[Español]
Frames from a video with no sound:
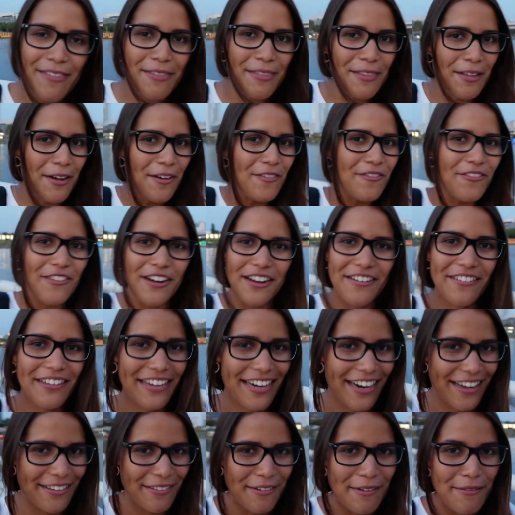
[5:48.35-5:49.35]
no fue
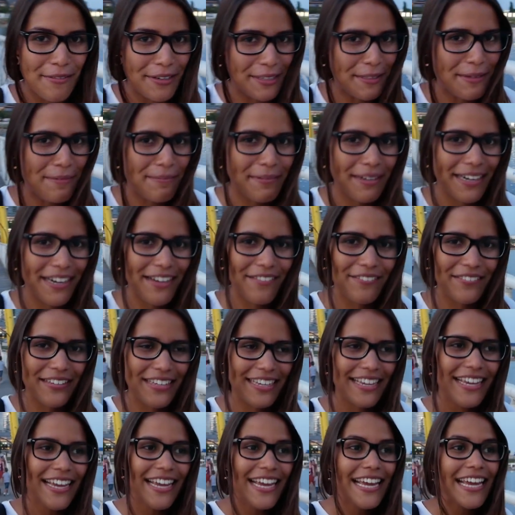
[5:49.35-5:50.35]
verano bueno para
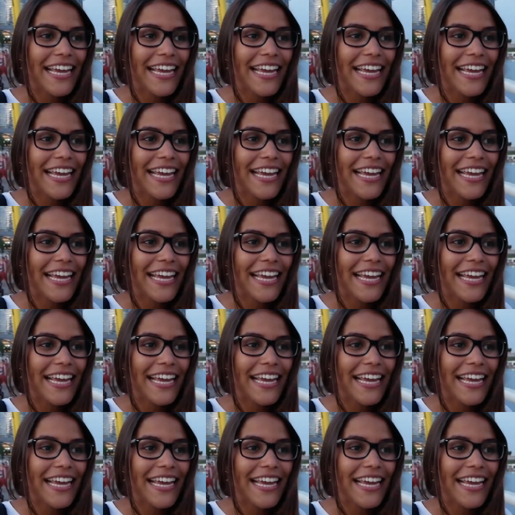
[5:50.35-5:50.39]
mí